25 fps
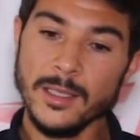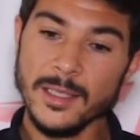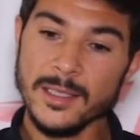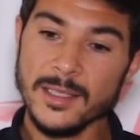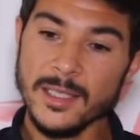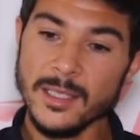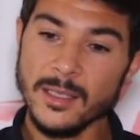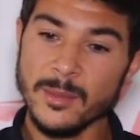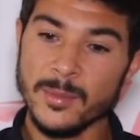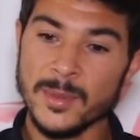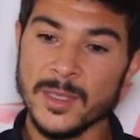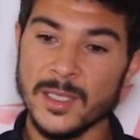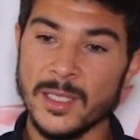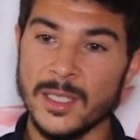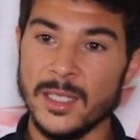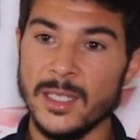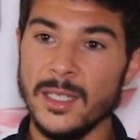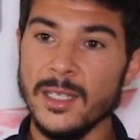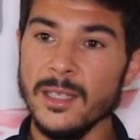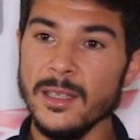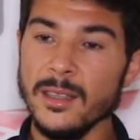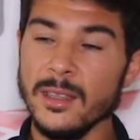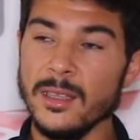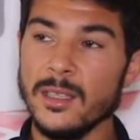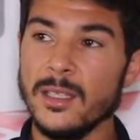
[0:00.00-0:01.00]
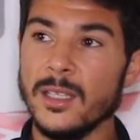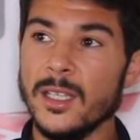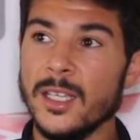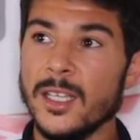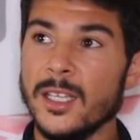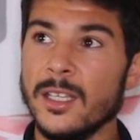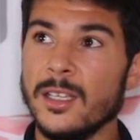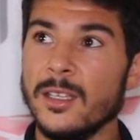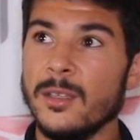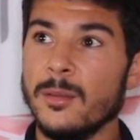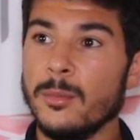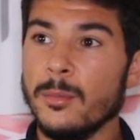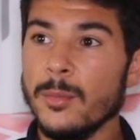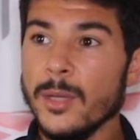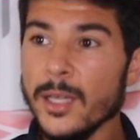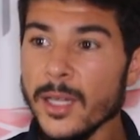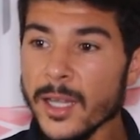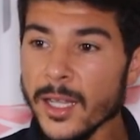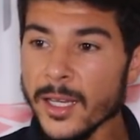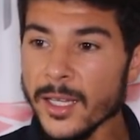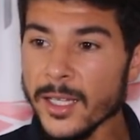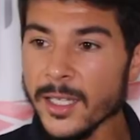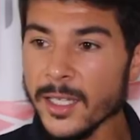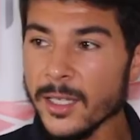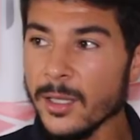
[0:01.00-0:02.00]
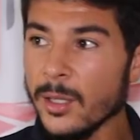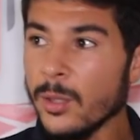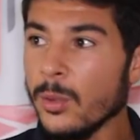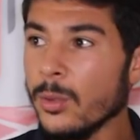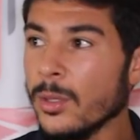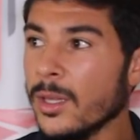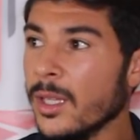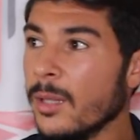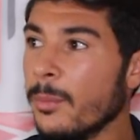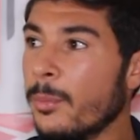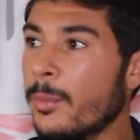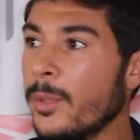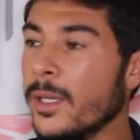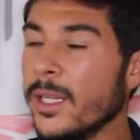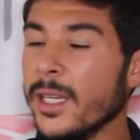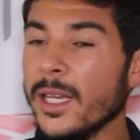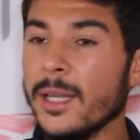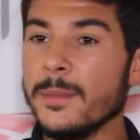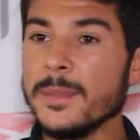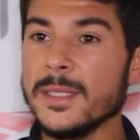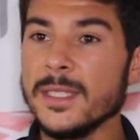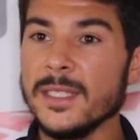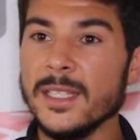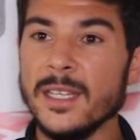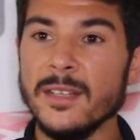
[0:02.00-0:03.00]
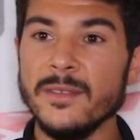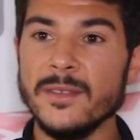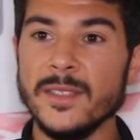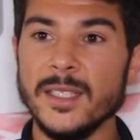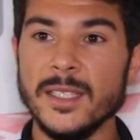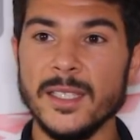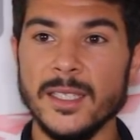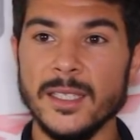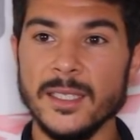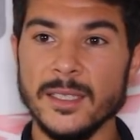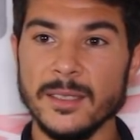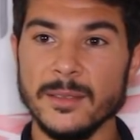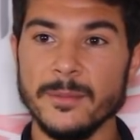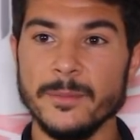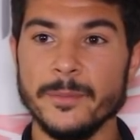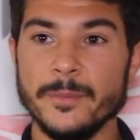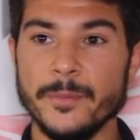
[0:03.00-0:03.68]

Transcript: اتصلت بالسيريار ما رأنا كان هو طلب مني خمسين ألف دينار